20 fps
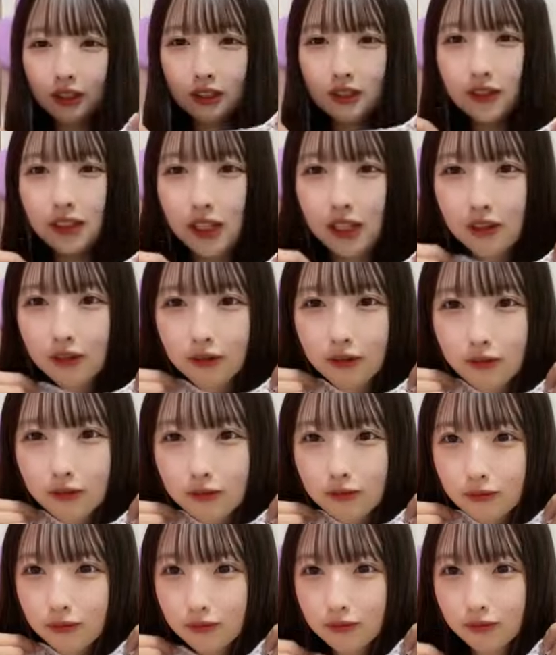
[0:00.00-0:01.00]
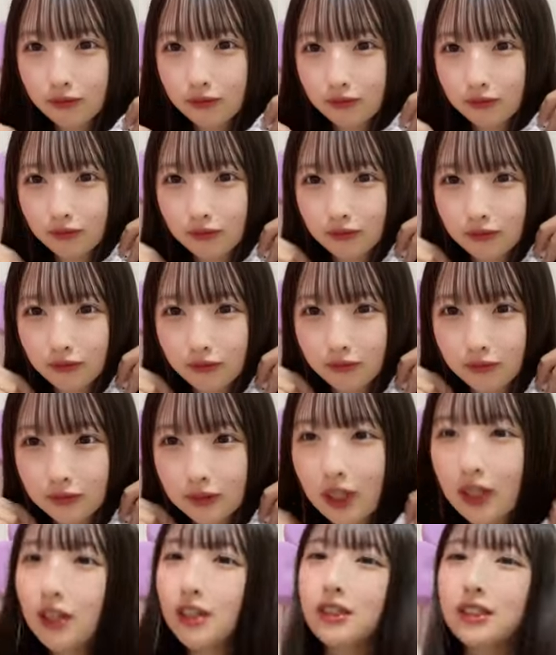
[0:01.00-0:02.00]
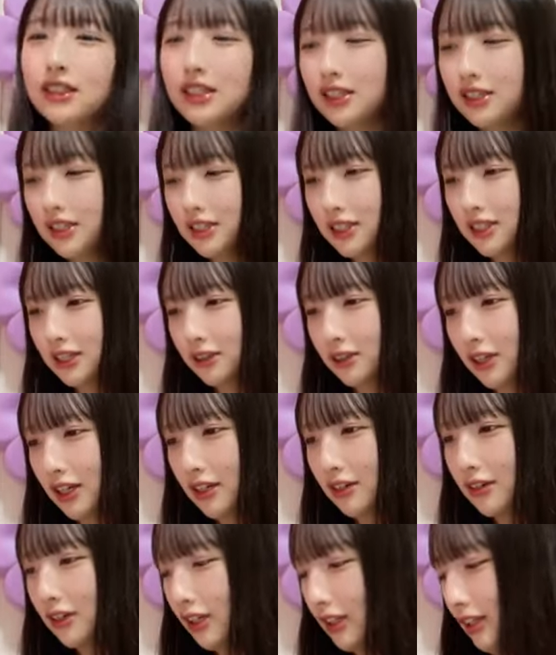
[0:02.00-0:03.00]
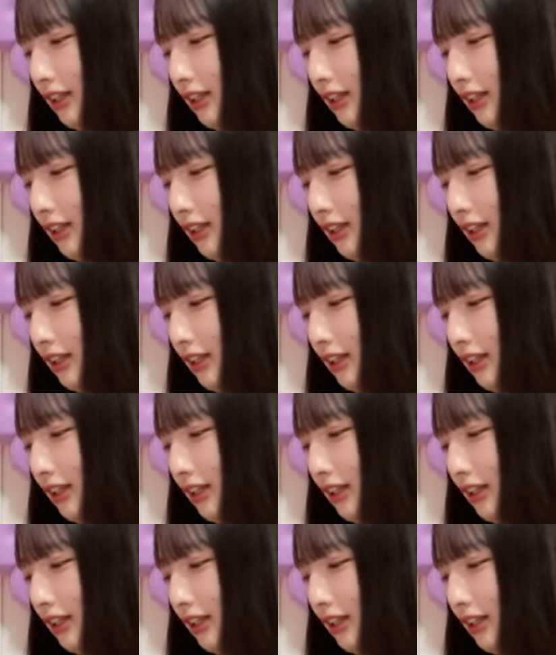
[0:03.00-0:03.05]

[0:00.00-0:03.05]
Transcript: つけるのつけさせてくれるか